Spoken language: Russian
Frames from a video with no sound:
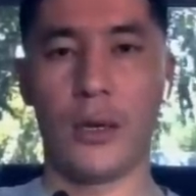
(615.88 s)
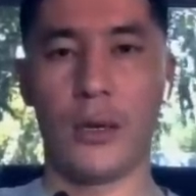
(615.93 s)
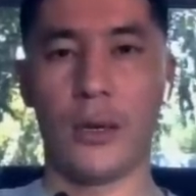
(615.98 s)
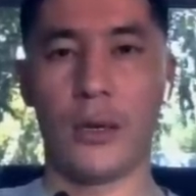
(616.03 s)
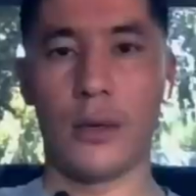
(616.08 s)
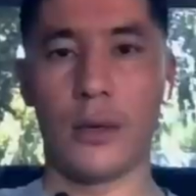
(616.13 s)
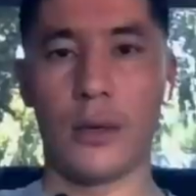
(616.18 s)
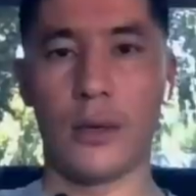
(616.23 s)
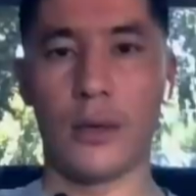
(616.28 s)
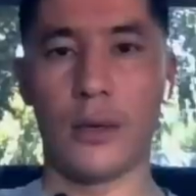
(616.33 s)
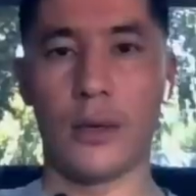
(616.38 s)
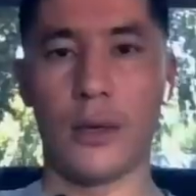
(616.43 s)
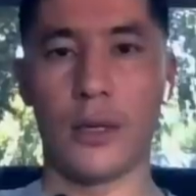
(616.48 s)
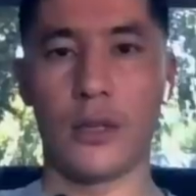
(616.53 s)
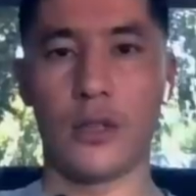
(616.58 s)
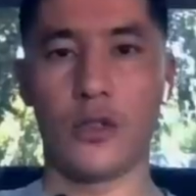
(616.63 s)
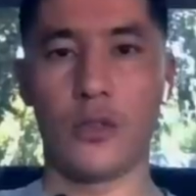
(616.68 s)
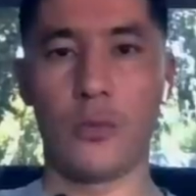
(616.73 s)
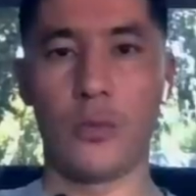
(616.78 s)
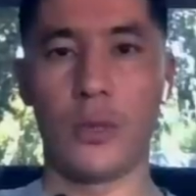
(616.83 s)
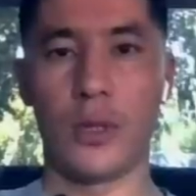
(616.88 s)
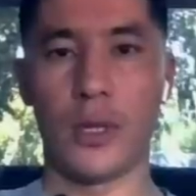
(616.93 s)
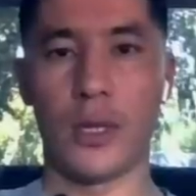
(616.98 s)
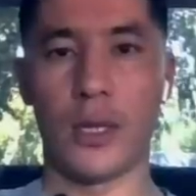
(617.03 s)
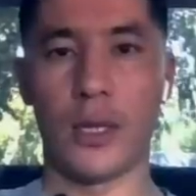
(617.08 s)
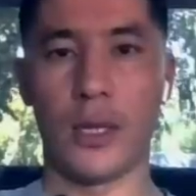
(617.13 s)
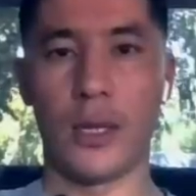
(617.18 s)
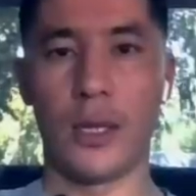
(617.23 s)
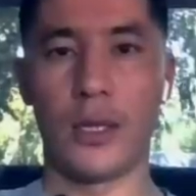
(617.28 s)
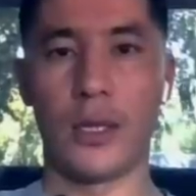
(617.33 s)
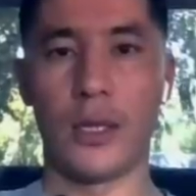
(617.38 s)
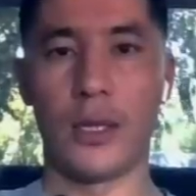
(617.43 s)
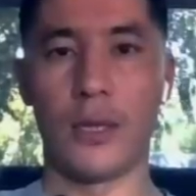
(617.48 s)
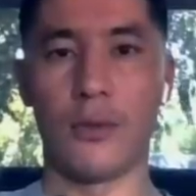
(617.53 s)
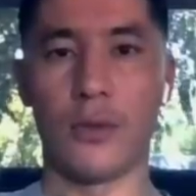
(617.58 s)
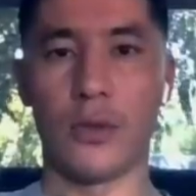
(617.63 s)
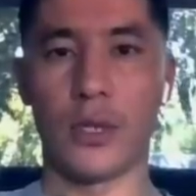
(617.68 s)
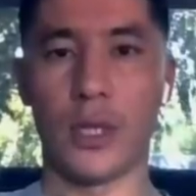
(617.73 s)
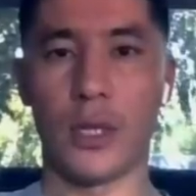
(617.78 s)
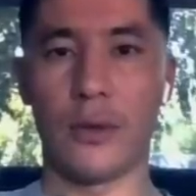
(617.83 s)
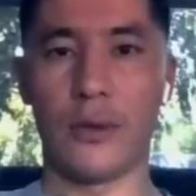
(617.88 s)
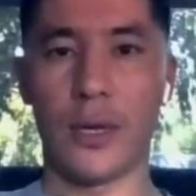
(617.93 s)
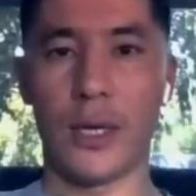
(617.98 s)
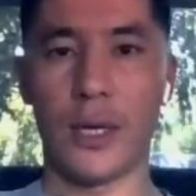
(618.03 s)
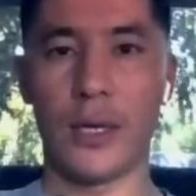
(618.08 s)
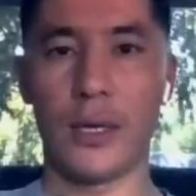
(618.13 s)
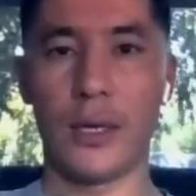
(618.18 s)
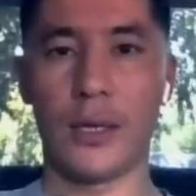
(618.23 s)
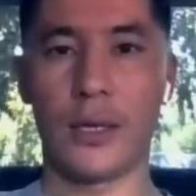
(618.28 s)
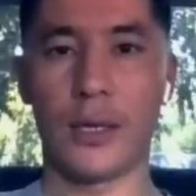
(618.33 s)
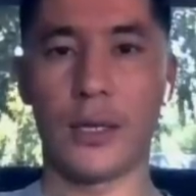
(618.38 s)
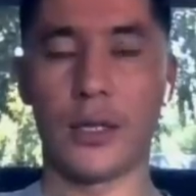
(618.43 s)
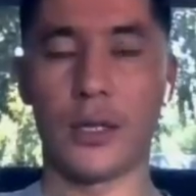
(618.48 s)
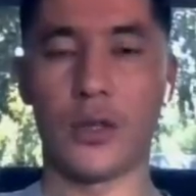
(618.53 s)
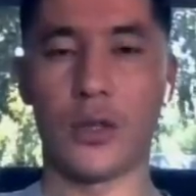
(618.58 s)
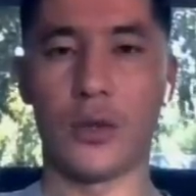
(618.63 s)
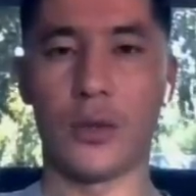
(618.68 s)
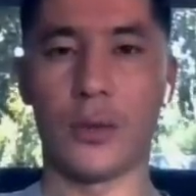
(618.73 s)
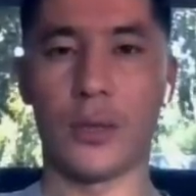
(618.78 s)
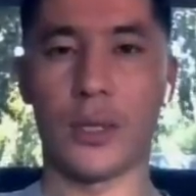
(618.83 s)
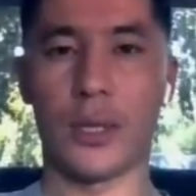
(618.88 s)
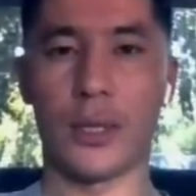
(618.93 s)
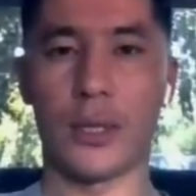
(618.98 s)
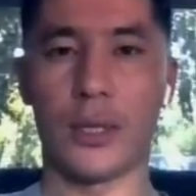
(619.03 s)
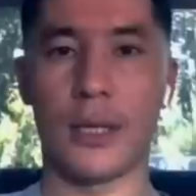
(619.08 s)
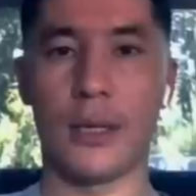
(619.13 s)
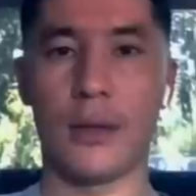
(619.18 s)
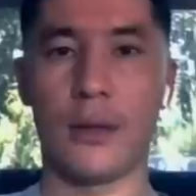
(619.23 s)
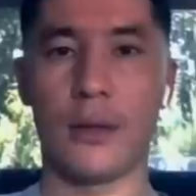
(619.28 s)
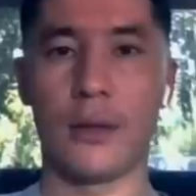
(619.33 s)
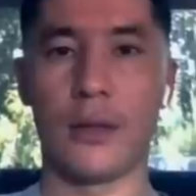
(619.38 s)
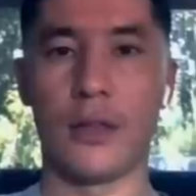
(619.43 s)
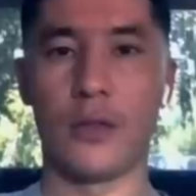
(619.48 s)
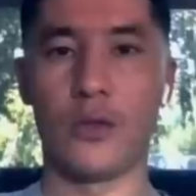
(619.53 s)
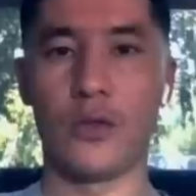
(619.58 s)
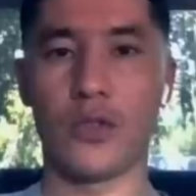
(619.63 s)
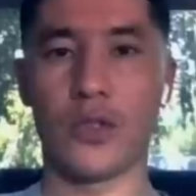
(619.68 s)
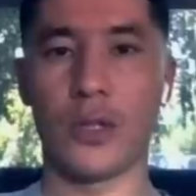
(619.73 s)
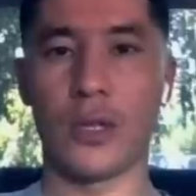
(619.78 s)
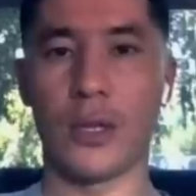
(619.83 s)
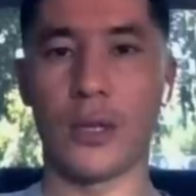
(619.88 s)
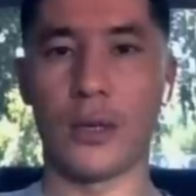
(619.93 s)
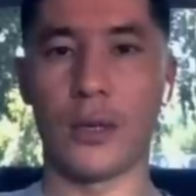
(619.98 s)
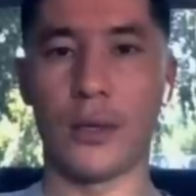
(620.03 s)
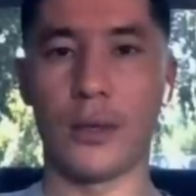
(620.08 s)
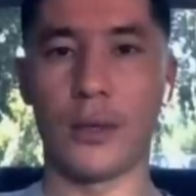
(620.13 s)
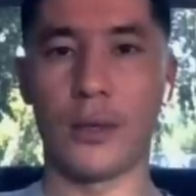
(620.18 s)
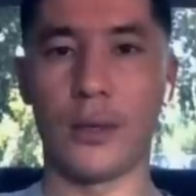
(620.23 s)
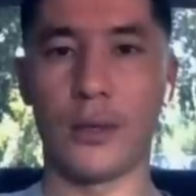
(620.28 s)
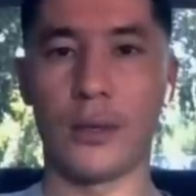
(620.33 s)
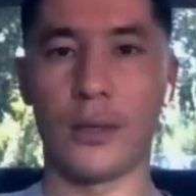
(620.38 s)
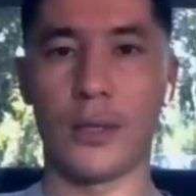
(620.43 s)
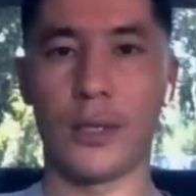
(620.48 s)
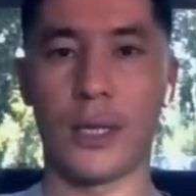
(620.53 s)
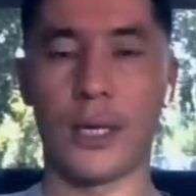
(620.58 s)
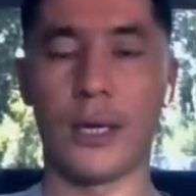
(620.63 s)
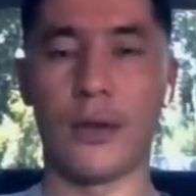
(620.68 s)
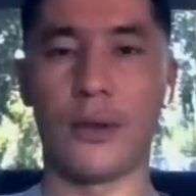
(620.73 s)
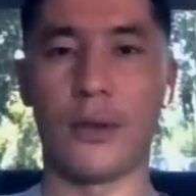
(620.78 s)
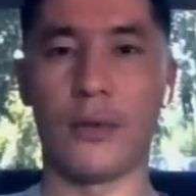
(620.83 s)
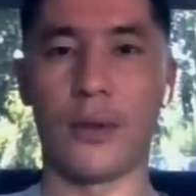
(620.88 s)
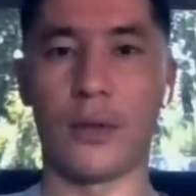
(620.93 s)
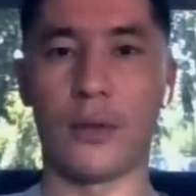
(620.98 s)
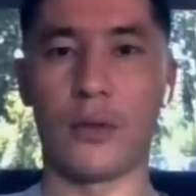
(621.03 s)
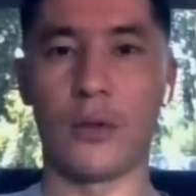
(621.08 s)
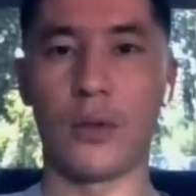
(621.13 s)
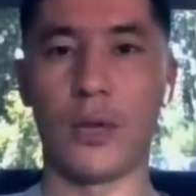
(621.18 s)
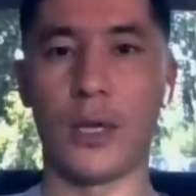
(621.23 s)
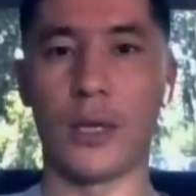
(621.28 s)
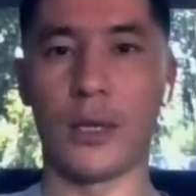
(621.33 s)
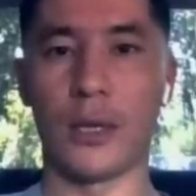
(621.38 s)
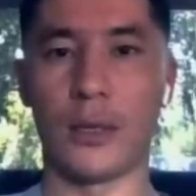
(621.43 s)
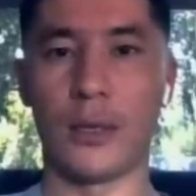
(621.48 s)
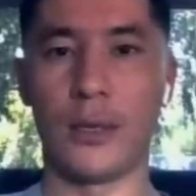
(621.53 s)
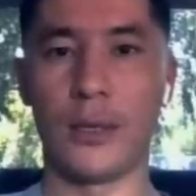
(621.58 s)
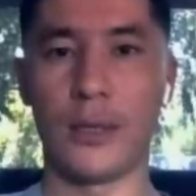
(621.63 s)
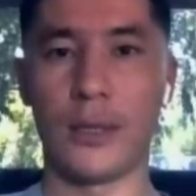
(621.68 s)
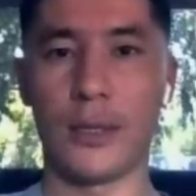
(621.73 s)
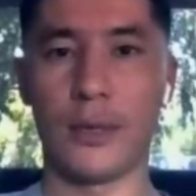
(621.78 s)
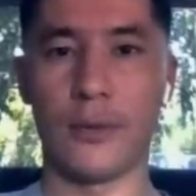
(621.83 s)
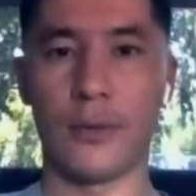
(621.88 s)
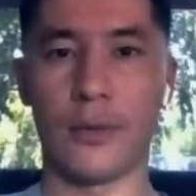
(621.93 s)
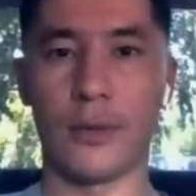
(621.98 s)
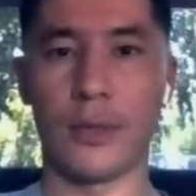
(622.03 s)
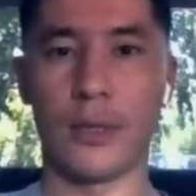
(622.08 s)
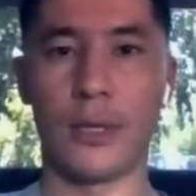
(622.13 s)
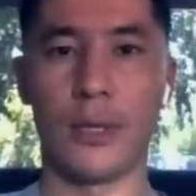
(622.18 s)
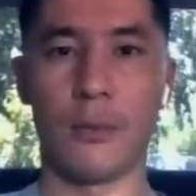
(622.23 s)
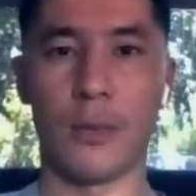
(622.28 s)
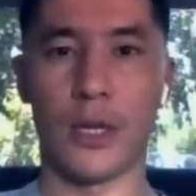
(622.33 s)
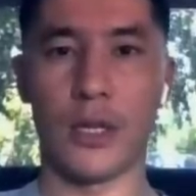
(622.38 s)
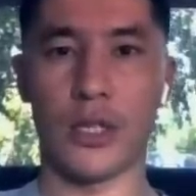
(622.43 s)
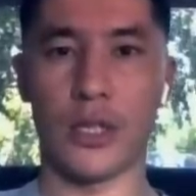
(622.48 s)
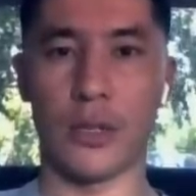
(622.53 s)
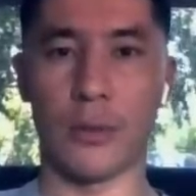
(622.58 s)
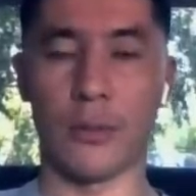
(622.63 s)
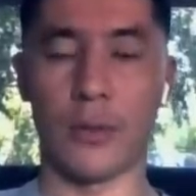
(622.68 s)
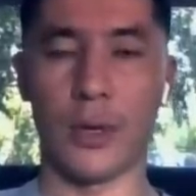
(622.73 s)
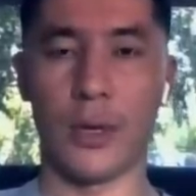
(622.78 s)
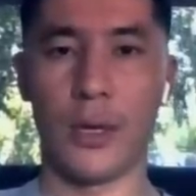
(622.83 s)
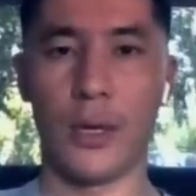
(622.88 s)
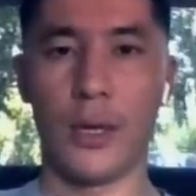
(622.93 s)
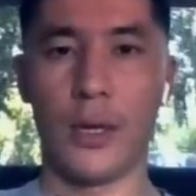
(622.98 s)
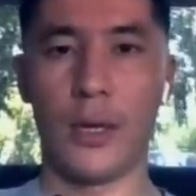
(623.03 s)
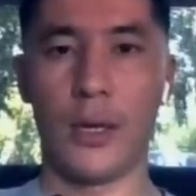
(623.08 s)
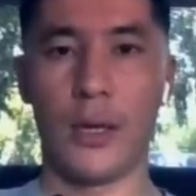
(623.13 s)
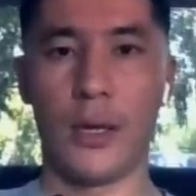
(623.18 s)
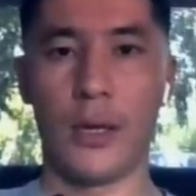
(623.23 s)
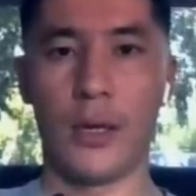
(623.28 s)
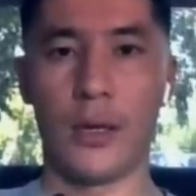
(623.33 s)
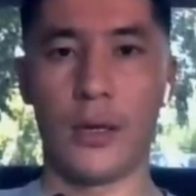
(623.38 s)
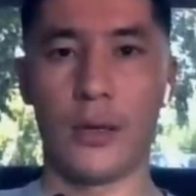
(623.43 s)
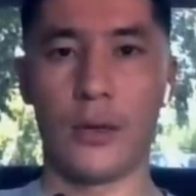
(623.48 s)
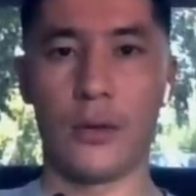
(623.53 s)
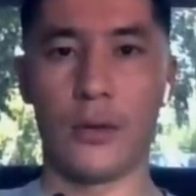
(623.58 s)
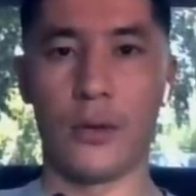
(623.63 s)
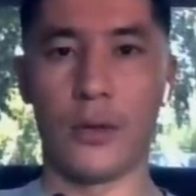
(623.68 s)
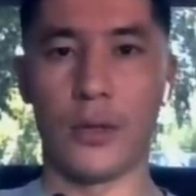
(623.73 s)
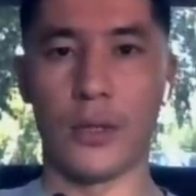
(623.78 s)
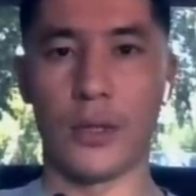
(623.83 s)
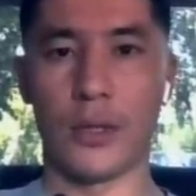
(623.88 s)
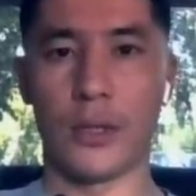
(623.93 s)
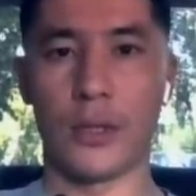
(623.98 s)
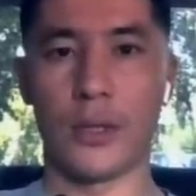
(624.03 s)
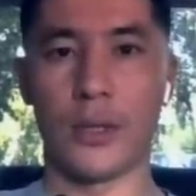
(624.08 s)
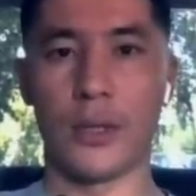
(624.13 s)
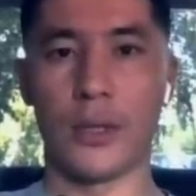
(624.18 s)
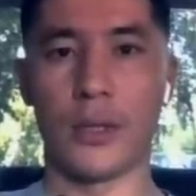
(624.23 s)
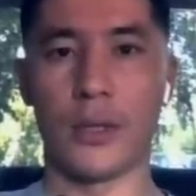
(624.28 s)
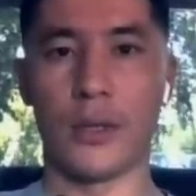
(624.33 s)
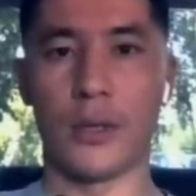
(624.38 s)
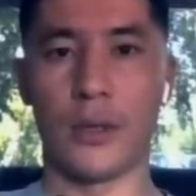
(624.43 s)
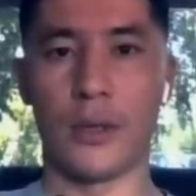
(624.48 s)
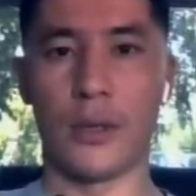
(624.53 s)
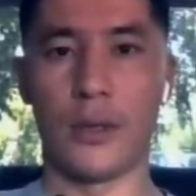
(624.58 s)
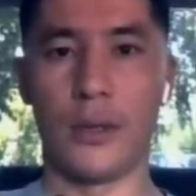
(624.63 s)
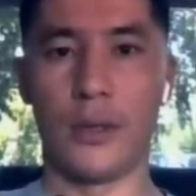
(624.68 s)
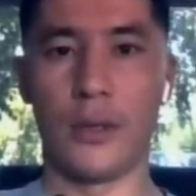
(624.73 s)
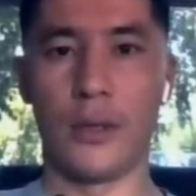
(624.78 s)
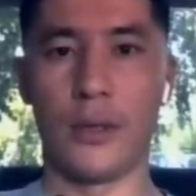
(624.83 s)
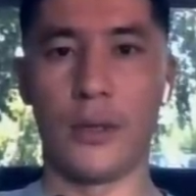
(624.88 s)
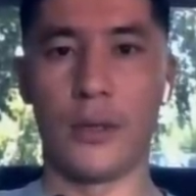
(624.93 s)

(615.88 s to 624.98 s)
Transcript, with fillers: Э, особенно эти его слова, которые он сказал. Не нужно сравнивать других артистов с Димашем. То есть э,